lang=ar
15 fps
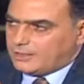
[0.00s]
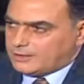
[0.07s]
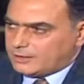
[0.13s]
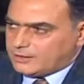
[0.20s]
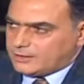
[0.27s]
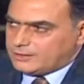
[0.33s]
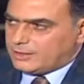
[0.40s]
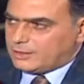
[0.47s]

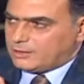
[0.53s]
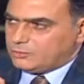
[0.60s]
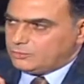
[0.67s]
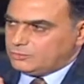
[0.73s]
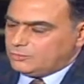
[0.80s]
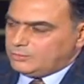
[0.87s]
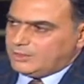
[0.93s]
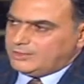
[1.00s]
حضرتك
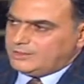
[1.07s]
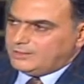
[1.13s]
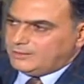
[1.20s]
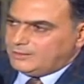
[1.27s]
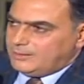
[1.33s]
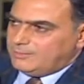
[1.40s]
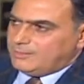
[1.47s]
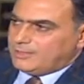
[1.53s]
استعرضته دلوقتي
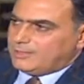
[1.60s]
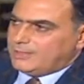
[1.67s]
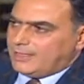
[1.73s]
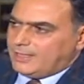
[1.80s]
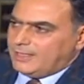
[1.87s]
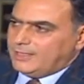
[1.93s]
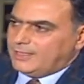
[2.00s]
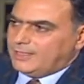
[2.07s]
دي من
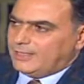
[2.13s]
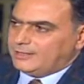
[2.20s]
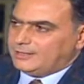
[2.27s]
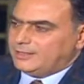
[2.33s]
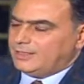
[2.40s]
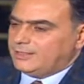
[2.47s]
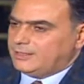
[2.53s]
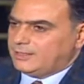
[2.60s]
الناحية
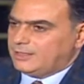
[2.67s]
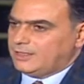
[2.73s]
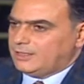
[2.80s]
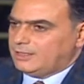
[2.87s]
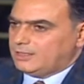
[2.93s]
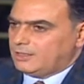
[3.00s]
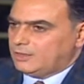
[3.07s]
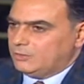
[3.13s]

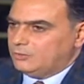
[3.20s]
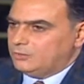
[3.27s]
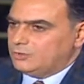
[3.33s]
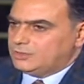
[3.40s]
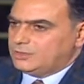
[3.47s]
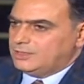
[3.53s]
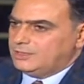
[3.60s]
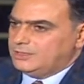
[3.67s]
التاريخية لو
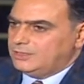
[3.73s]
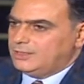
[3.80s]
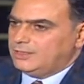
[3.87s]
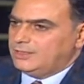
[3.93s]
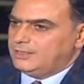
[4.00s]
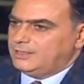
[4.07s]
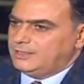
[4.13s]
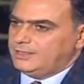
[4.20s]

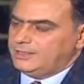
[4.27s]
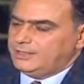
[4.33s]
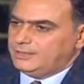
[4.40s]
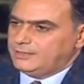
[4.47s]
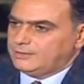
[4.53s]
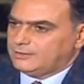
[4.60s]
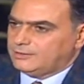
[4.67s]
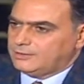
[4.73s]
وصلنا ل
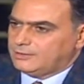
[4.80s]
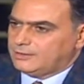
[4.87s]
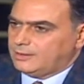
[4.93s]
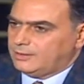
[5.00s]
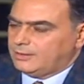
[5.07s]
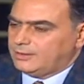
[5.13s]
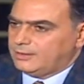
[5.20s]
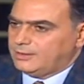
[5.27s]

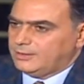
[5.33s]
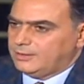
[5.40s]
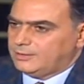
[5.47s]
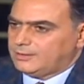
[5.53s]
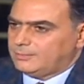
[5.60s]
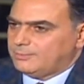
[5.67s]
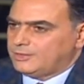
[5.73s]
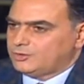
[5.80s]

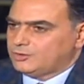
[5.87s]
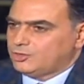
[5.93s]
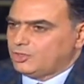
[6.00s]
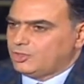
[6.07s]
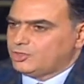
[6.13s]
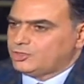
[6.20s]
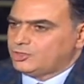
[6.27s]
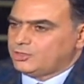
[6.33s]

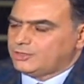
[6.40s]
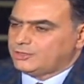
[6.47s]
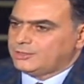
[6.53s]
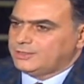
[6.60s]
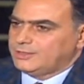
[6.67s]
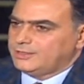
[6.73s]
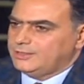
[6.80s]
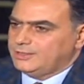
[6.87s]
18
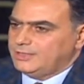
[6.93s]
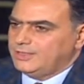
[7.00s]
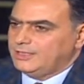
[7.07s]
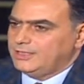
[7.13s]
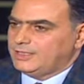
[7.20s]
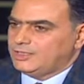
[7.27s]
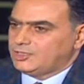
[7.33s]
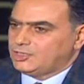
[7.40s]

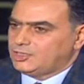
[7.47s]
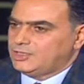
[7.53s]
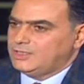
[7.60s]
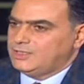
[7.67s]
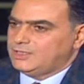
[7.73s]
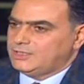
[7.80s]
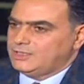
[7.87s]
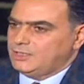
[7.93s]
2
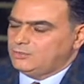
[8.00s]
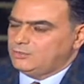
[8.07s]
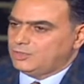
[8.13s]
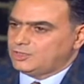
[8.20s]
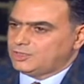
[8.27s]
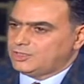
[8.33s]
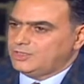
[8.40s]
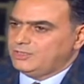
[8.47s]
20
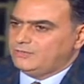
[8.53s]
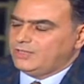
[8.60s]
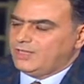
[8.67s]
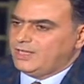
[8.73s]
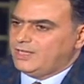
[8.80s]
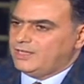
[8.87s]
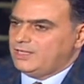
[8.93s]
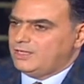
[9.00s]
22 في
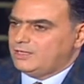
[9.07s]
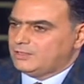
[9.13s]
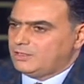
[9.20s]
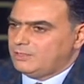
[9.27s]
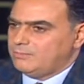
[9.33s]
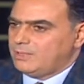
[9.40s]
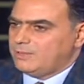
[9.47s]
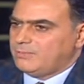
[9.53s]
هذه
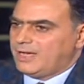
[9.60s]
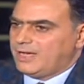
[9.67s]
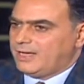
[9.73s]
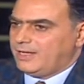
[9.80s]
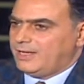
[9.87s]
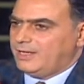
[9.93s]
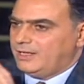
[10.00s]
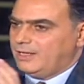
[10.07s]
القمة
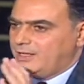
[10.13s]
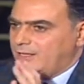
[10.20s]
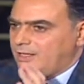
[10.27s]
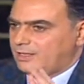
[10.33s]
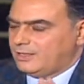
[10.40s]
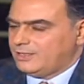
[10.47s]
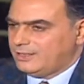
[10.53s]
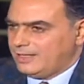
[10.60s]
مع
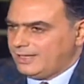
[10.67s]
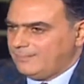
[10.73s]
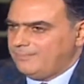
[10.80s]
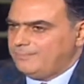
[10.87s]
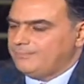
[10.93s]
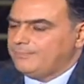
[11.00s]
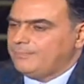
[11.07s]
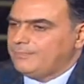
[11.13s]
الختام